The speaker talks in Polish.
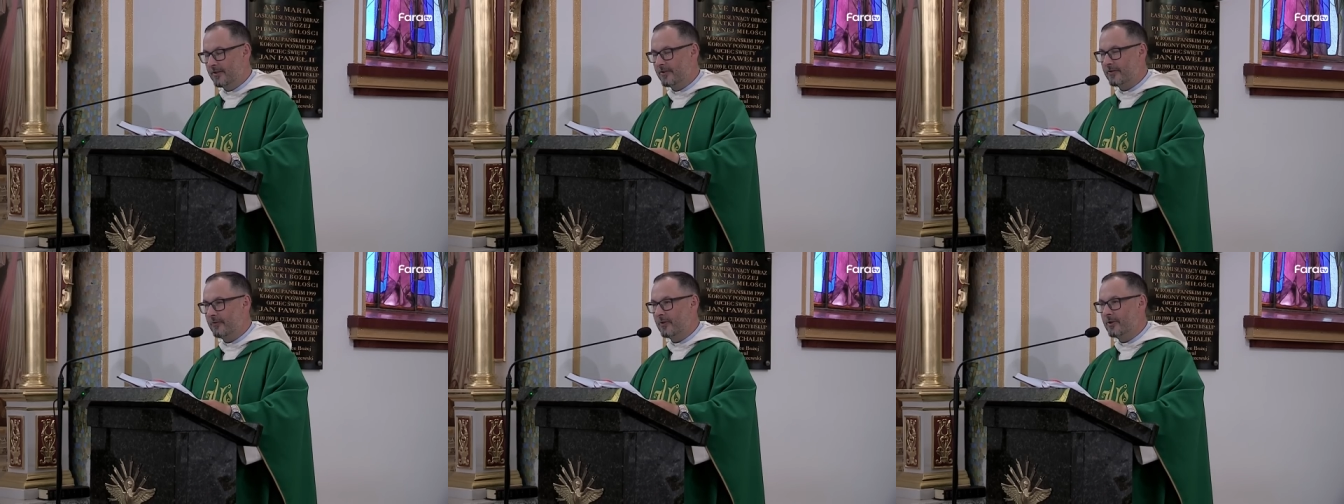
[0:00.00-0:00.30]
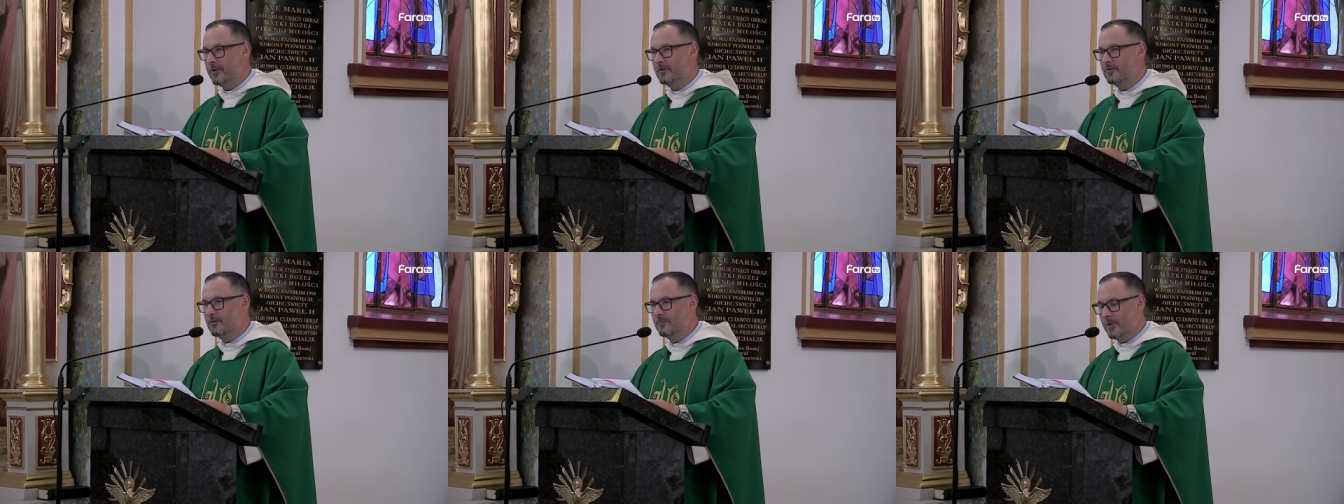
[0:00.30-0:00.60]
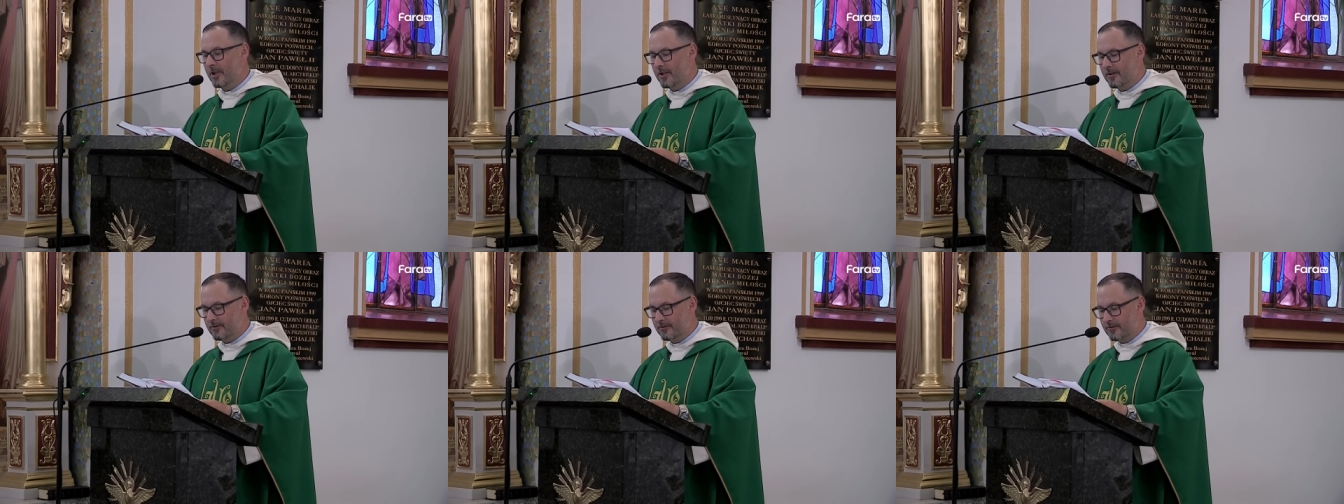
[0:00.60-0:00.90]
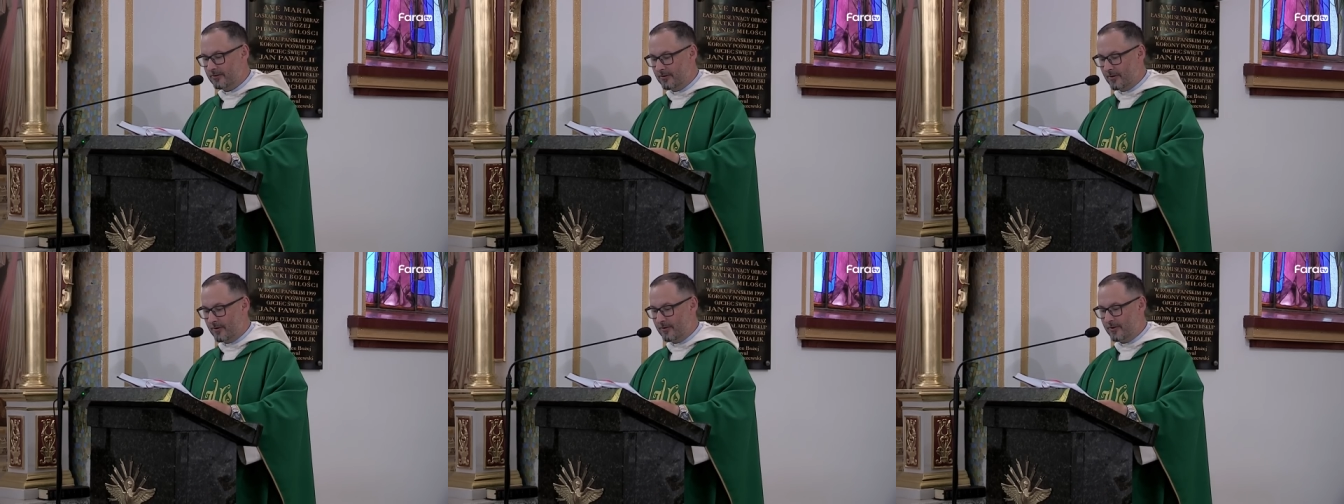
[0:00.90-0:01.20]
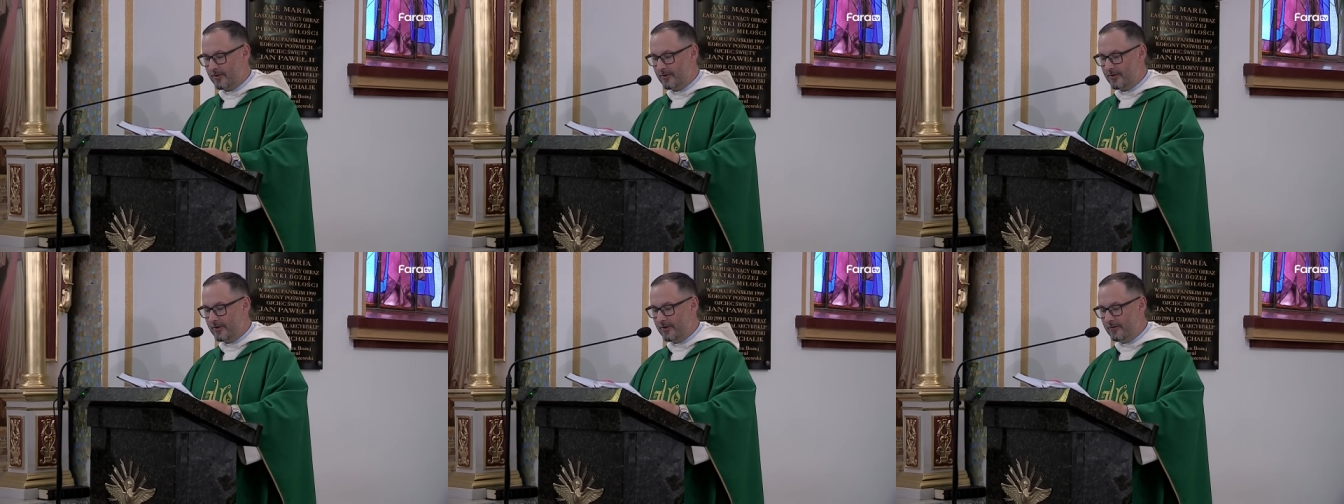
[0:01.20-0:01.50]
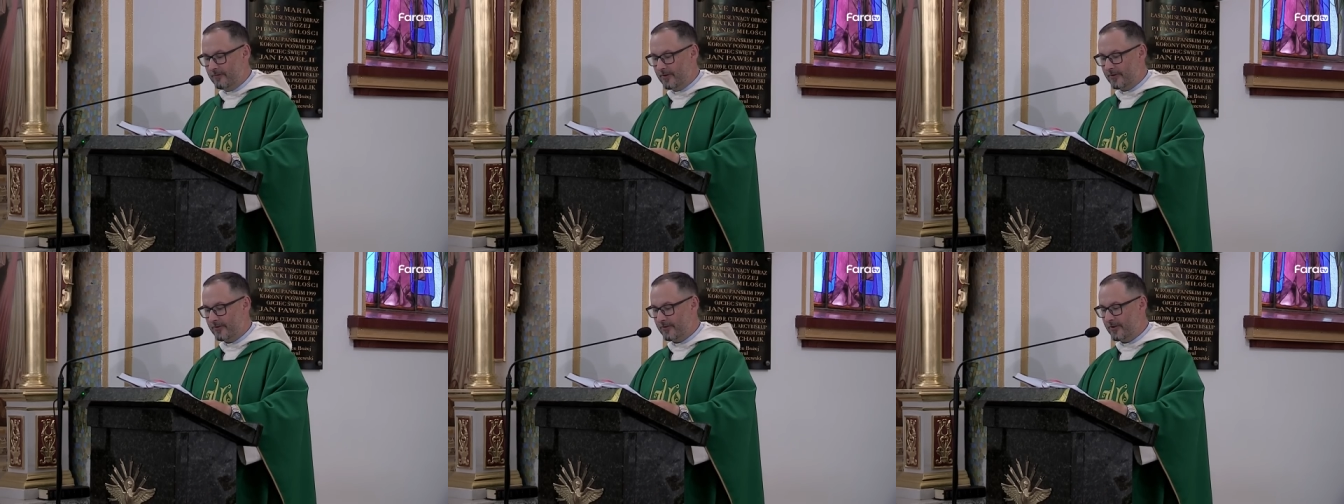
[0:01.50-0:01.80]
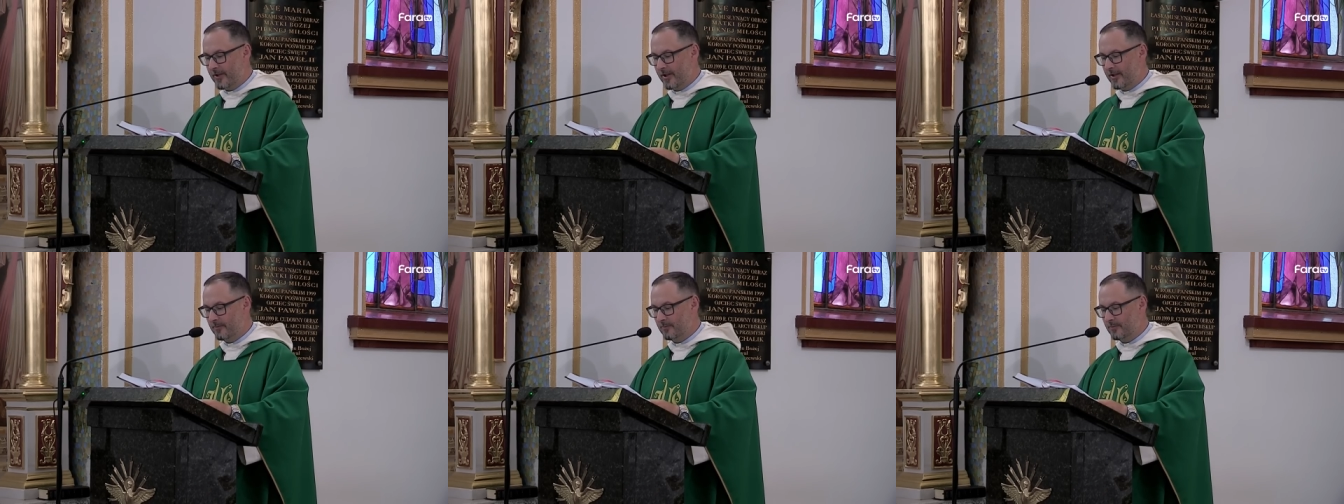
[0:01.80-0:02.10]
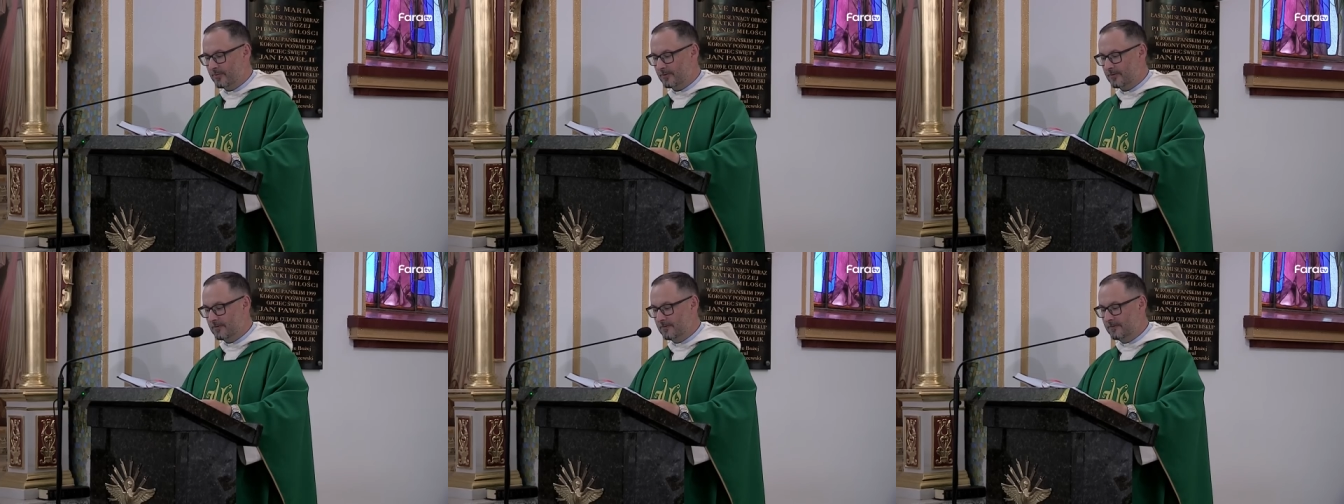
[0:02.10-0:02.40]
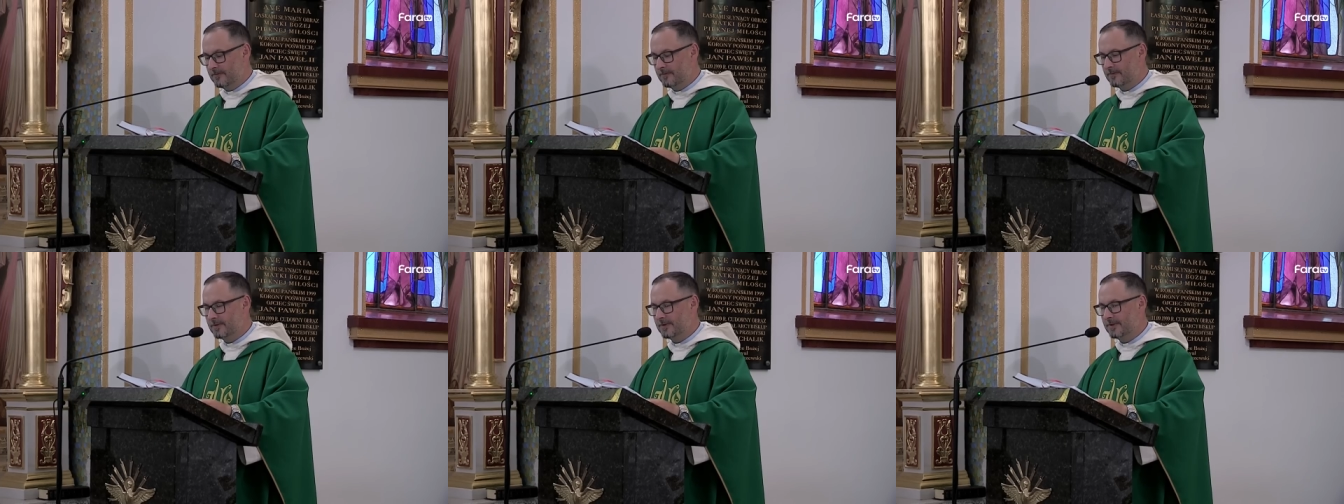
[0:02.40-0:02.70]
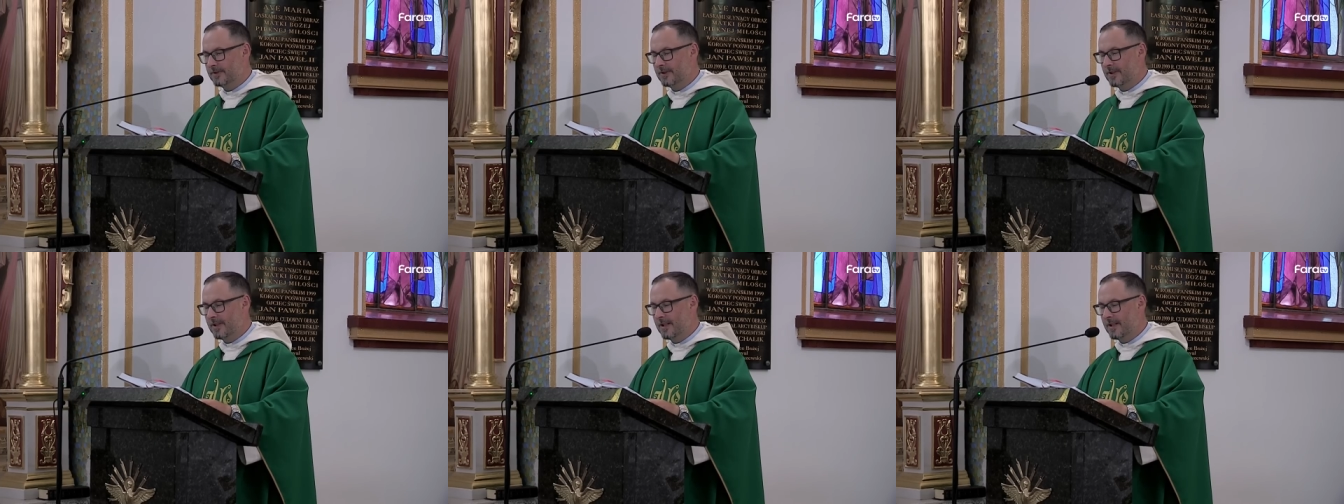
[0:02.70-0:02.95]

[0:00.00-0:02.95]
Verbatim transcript: swoich umiejętności i występków